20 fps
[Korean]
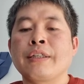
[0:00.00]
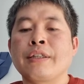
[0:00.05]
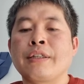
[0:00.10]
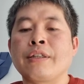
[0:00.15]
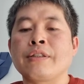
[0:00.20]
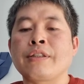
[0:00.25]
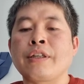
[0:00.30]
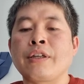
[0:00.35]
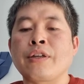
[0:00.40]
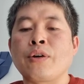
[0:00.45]

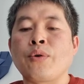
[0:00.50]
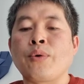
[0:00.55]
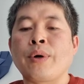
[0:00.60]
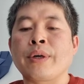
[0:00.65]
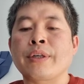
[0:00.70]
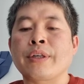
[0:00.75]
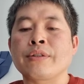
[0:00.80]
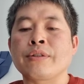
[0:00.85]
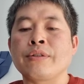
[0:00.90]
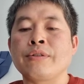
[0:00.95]
그러자
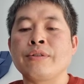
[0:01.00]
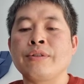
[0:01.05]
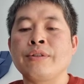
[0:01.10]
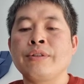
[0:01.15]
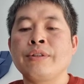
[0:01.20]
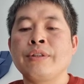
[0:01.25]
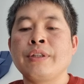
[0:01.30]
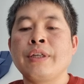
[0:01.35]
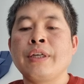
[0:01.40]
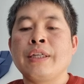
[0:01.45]

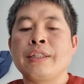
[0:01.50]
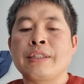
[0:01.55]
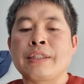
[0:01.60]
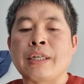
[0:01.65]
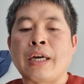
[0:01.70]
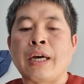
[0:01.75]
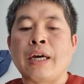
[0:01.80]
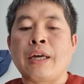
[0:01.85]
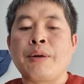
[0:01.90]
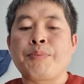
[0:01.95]
여호와께서는
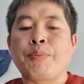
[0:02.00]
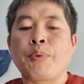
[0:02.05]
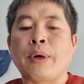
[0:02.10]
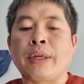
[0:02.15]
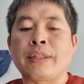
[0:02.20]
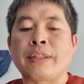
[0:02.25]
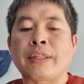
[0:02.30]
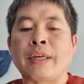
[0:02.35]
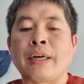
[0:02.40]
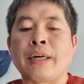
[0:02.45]
잘
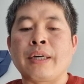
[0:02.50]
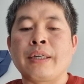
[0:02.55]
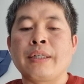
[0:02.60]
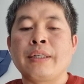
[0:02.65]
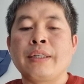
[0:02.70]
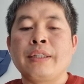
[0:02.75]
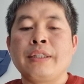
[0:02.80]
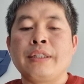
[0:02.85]
보았다.